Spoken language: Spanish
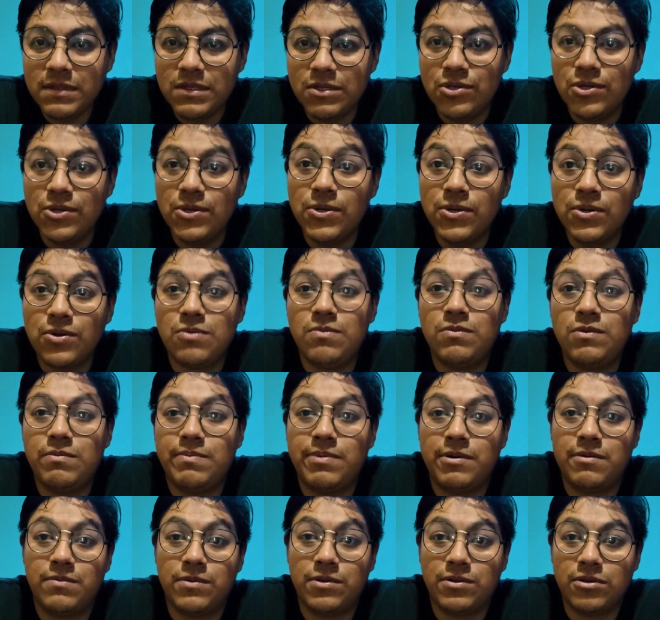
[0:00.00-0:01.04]
yo como
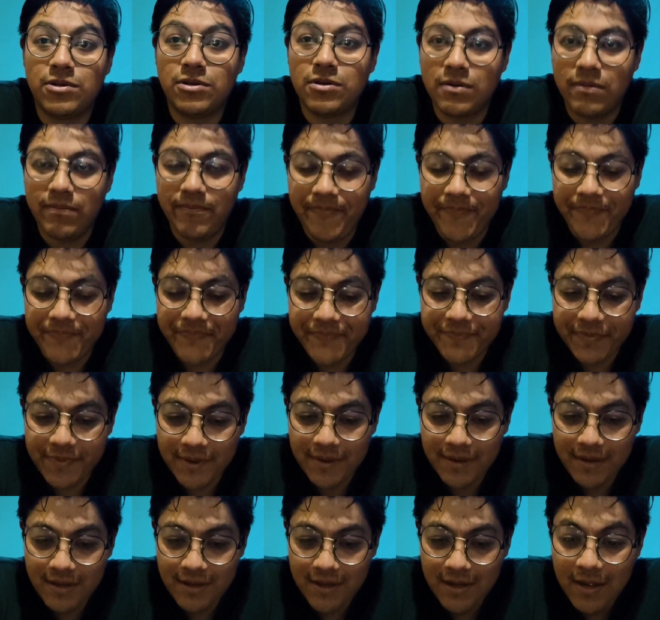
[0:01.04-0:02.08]
promotor,
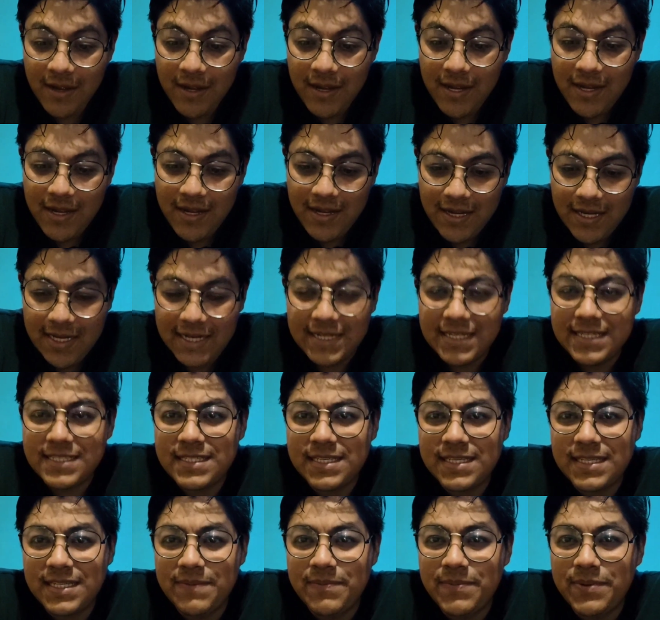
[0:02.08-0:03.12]
en
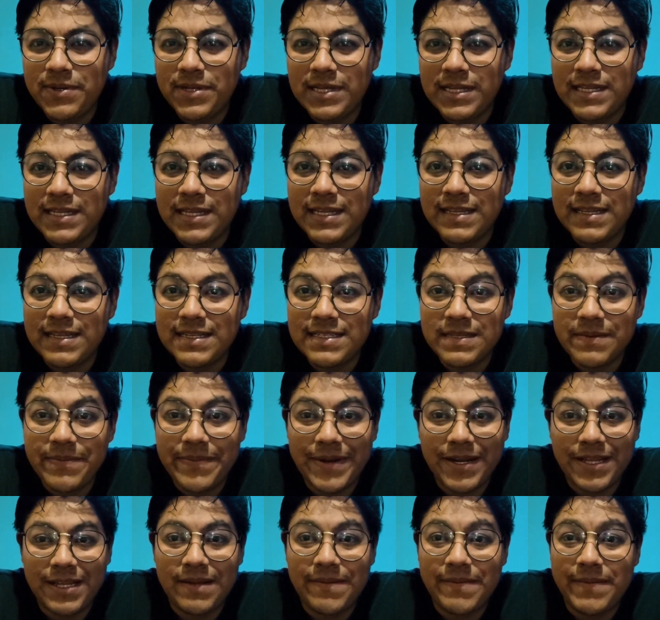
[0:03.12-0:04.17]
este tipo de tiendas
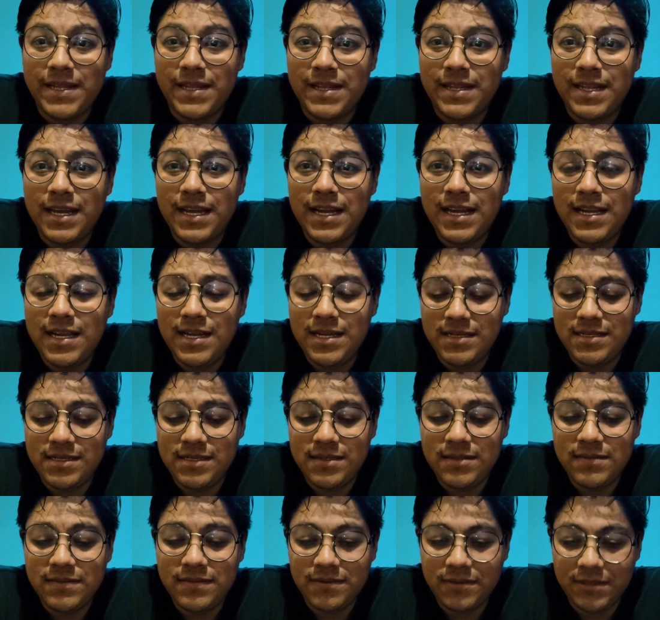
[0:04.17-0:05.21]

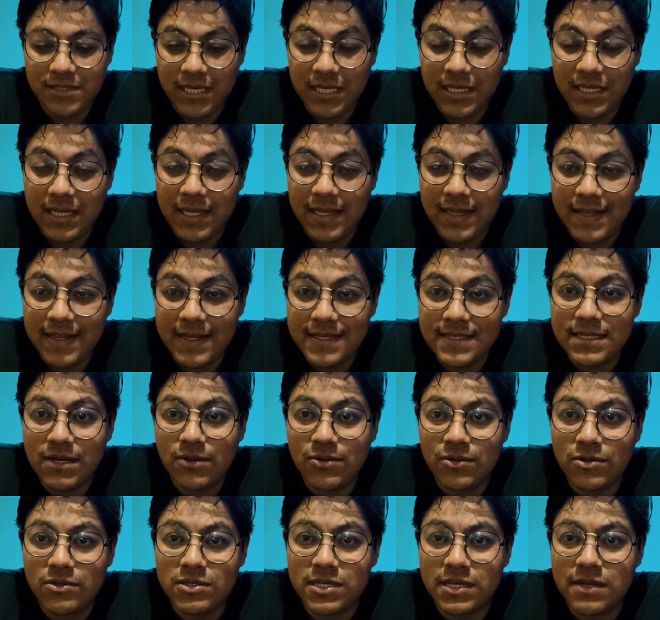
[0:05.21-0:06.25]
departamentales y tiendas de
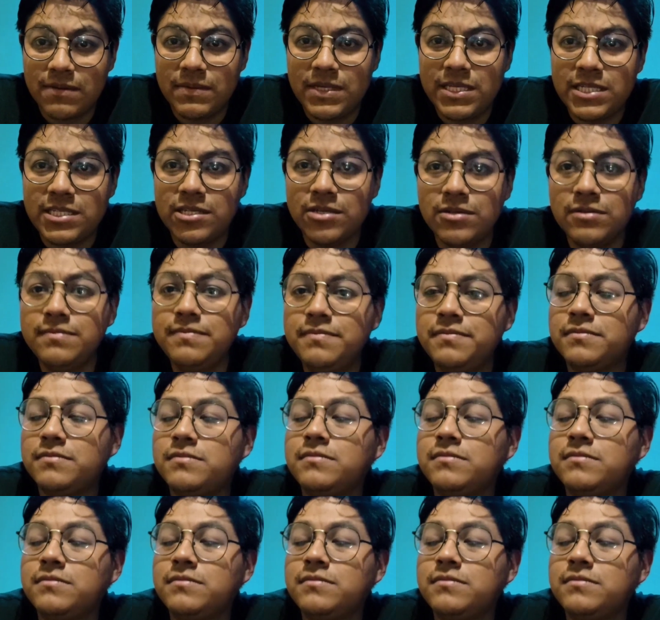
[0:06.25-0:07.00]
autoservicio,